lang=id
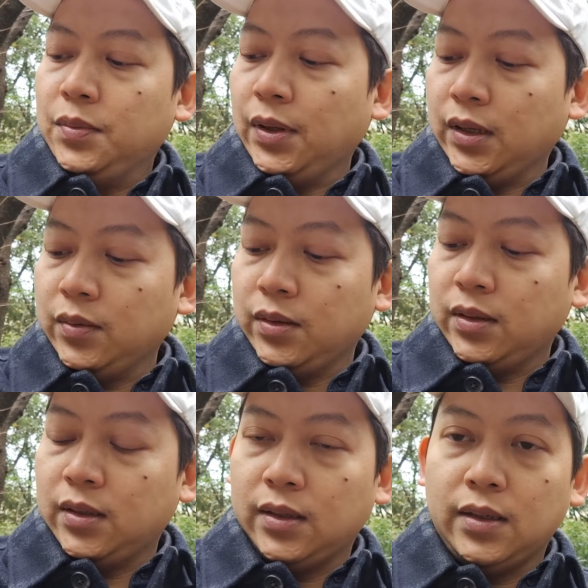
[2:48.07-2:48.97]
pakai
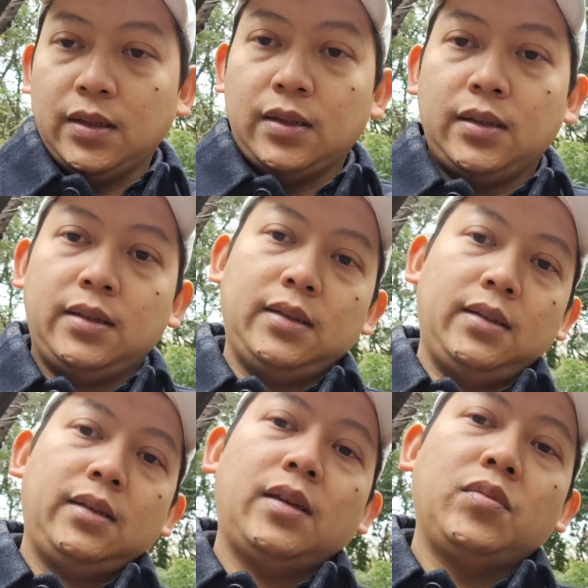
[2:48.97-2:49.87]

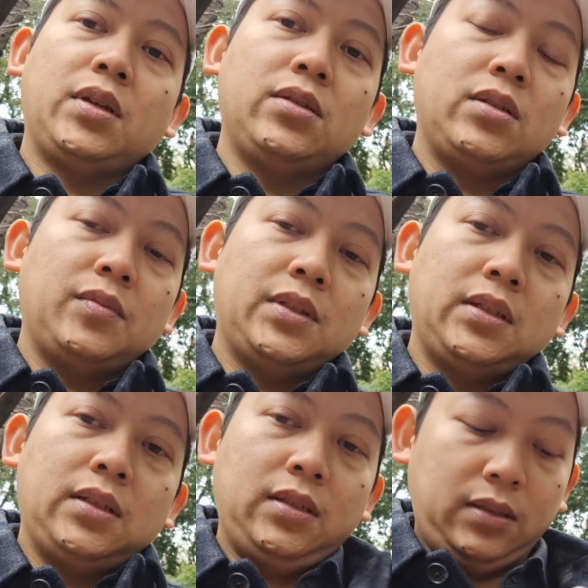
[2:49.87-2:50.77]
kayak begini juga
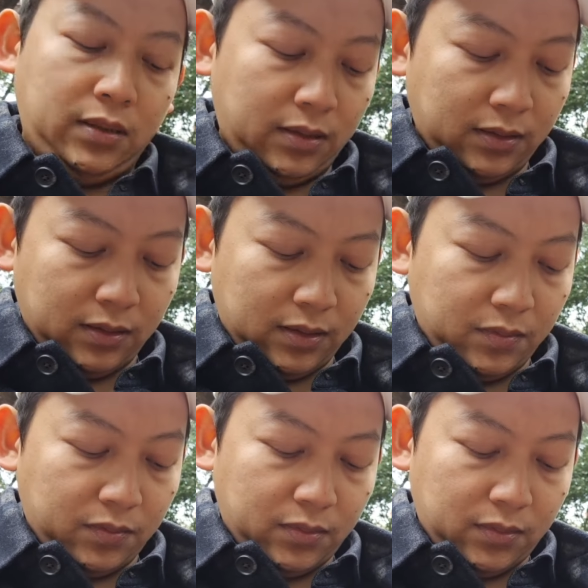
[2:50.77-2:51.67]
masih
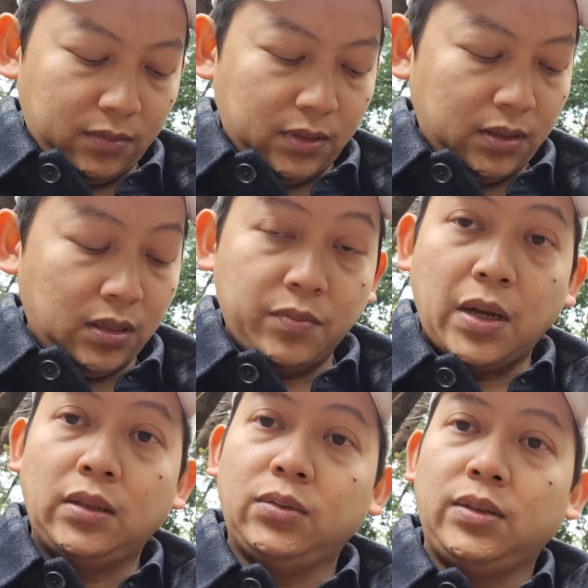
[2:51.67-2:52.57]
masih
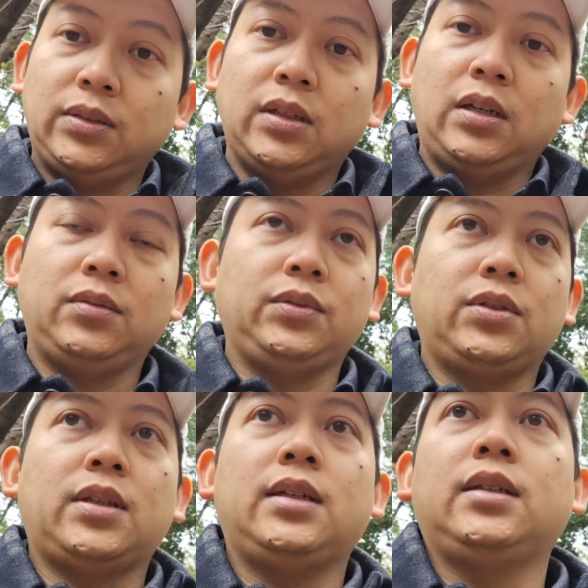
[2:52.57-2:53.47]
ngebantu gitulah
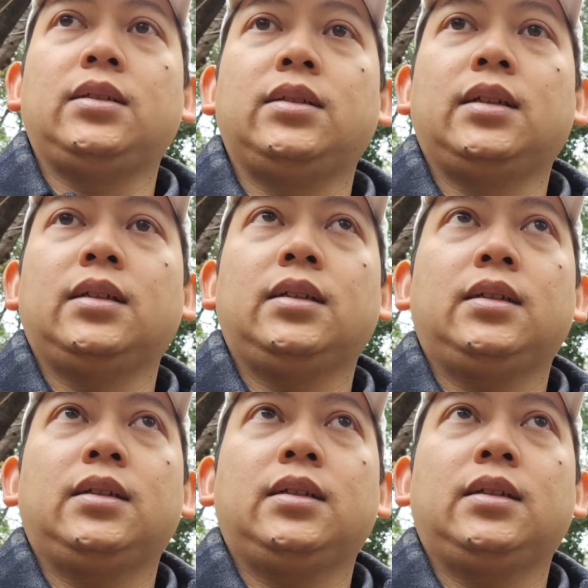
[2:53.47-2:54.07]
menurut saya gitu ya